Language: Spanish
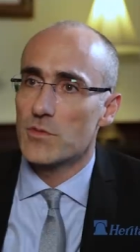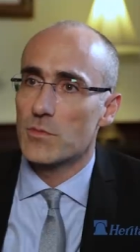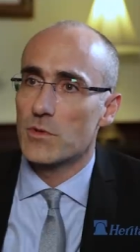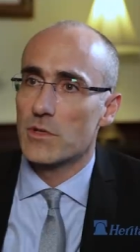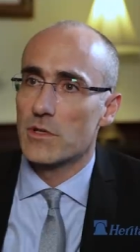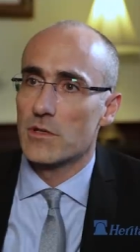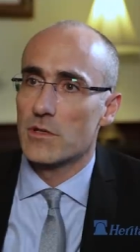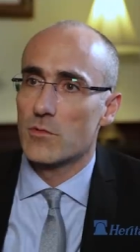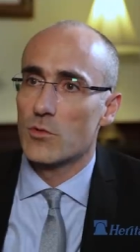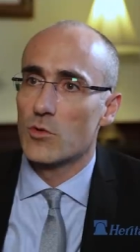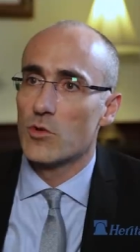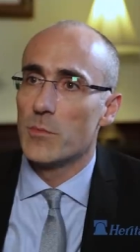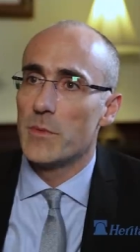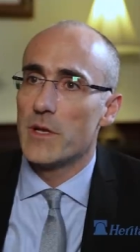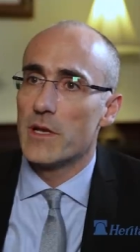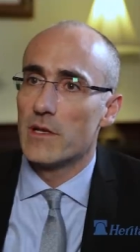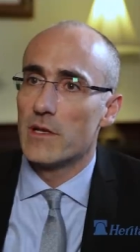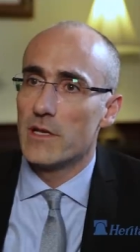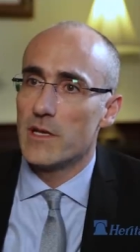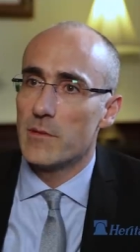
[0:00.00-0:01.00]
una
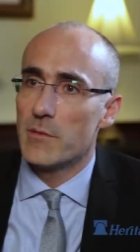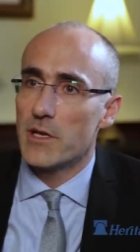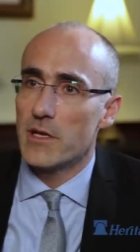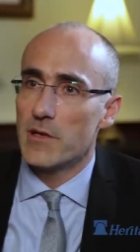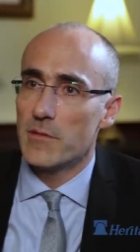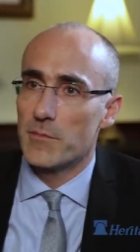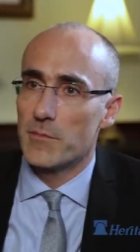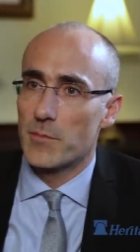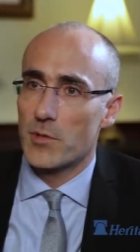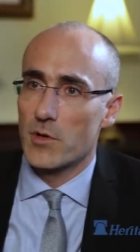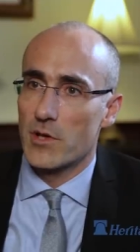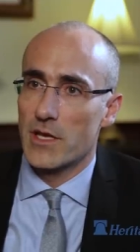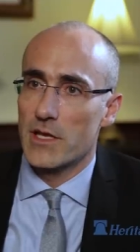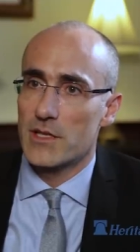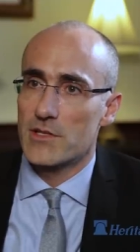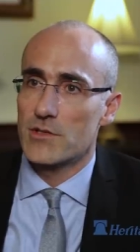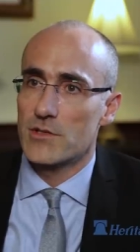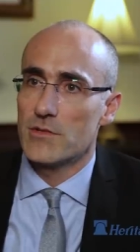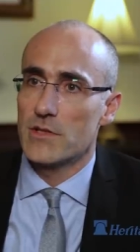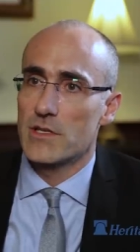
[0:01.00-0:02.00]
economía libre porque
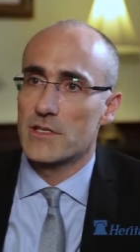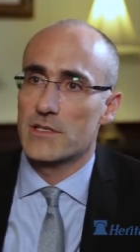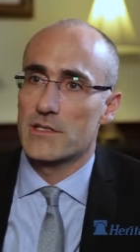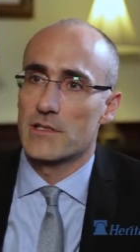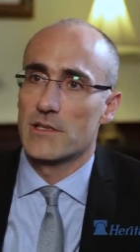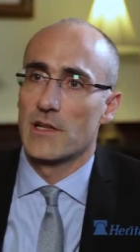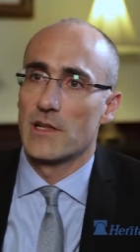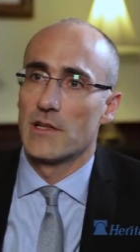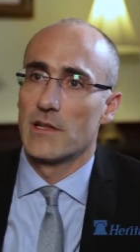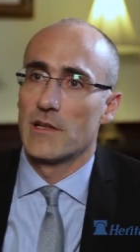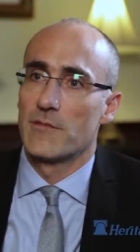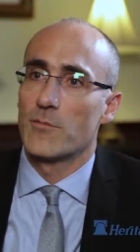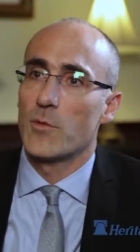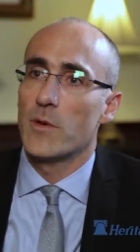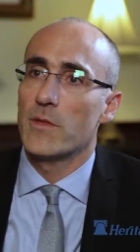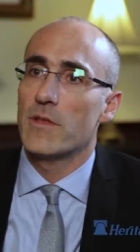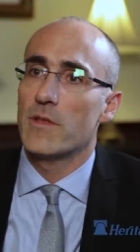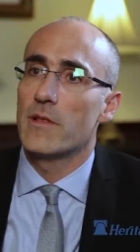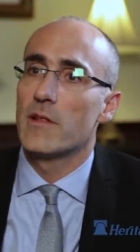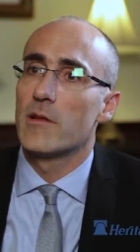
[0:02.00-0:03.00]
eso es la,
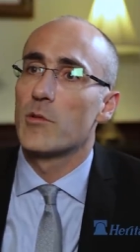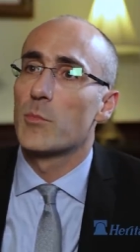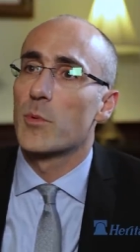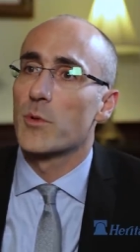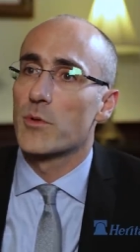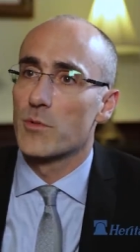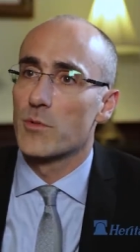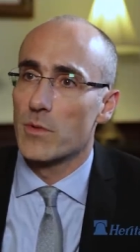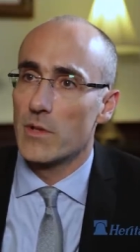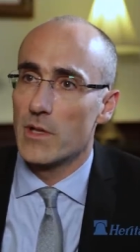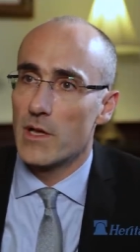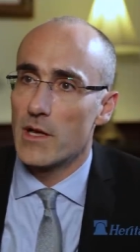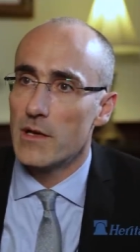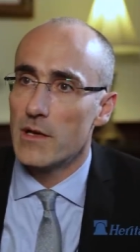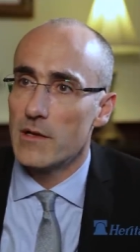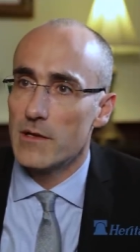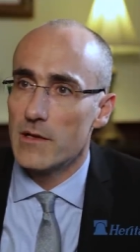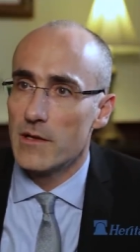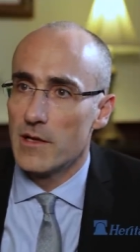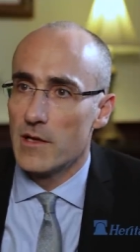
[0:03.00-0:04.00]
fuente de oportunidad
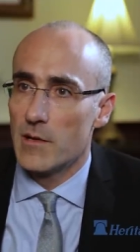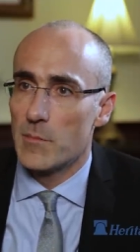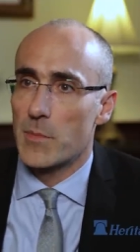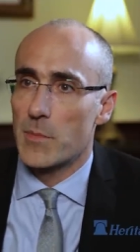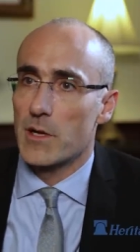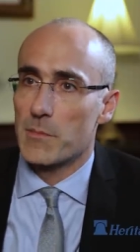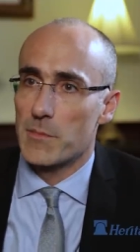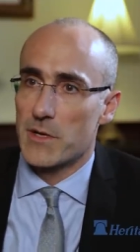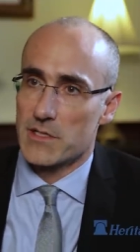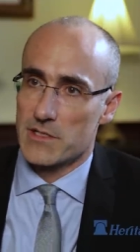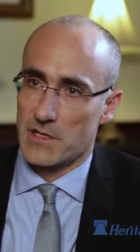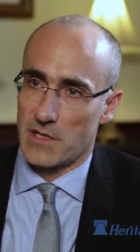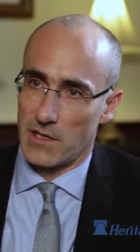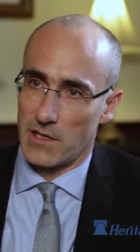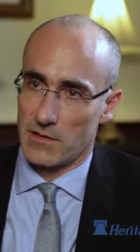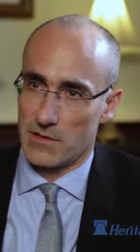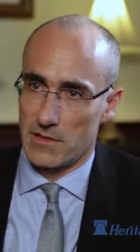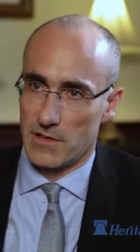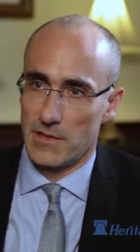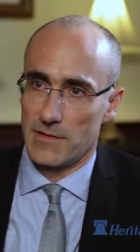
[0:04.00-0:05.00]
para más
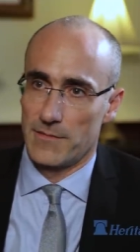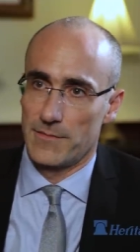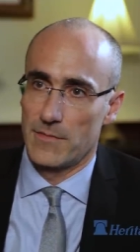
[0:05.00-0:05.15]
gente.